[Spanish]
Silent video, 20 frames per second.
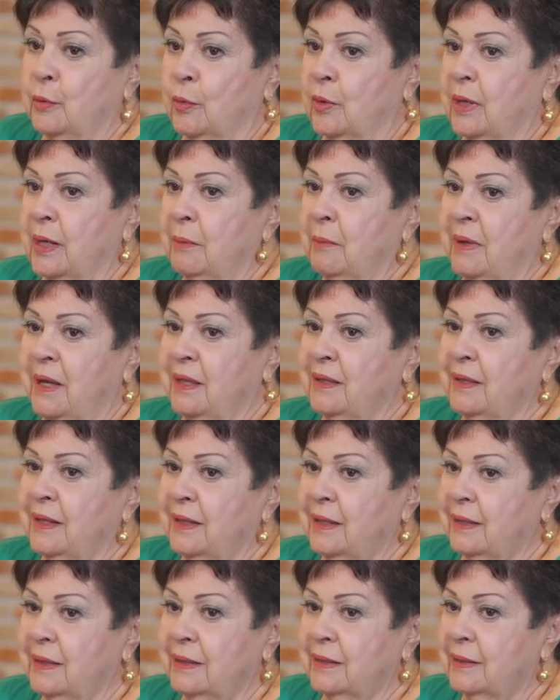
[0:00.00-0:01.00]
buena
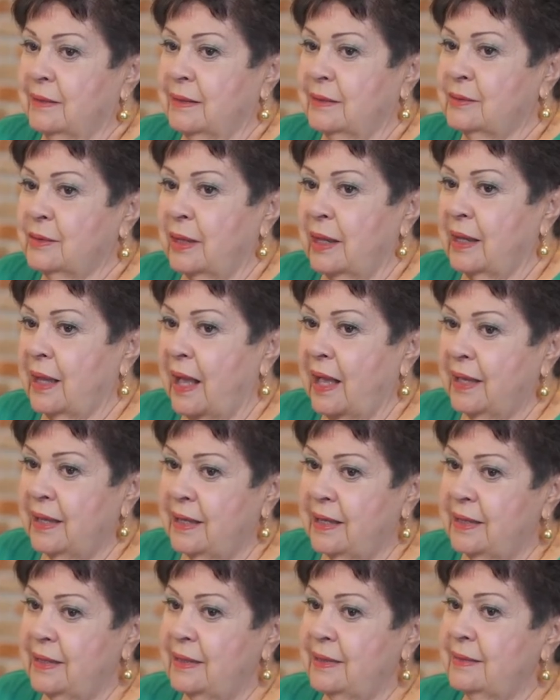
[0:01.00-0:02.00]
madre. Es,
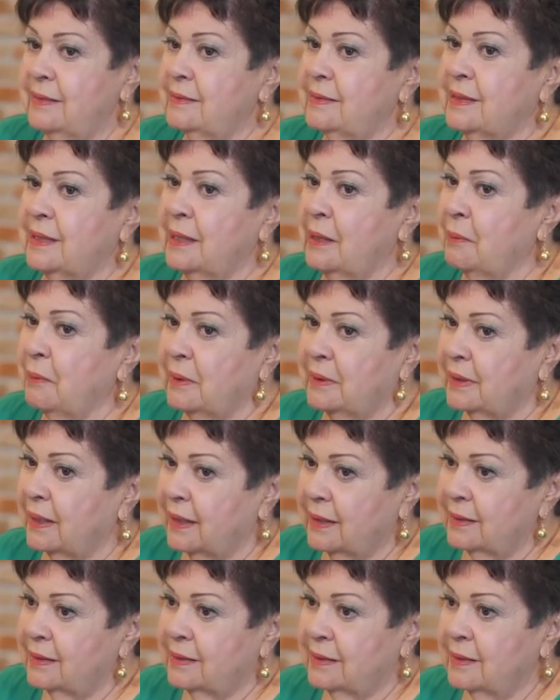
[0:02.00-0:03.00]
ahí sí es
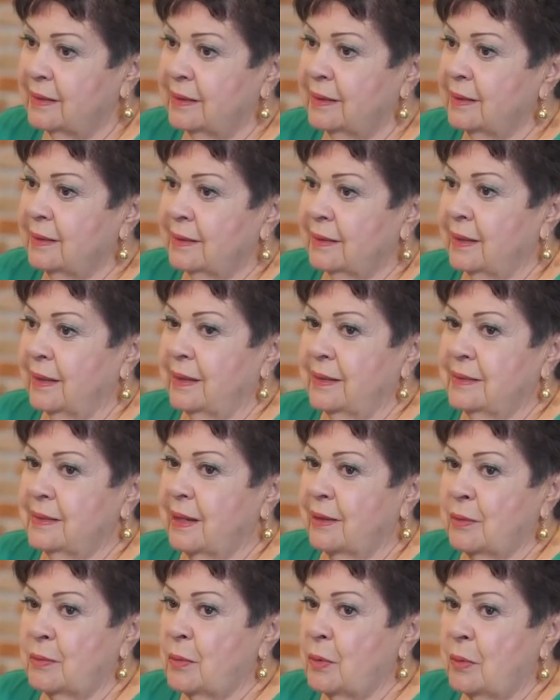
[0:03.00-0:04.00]
verdad.
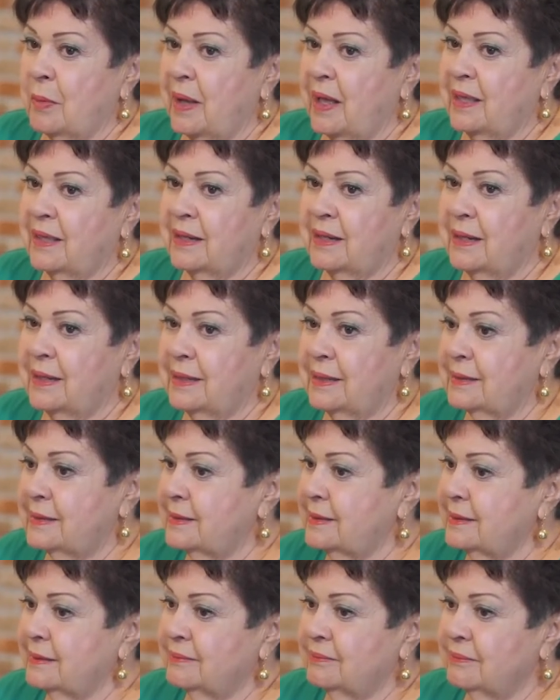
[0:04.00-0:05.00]
Ella como madre
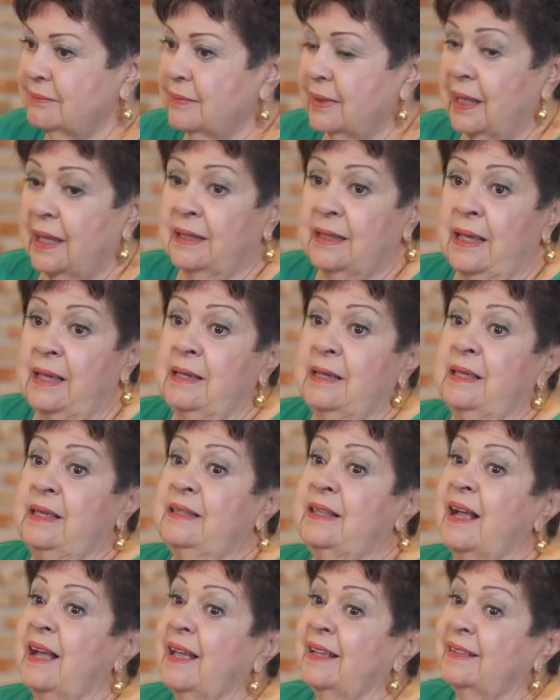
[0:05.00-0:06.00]
es, y, tan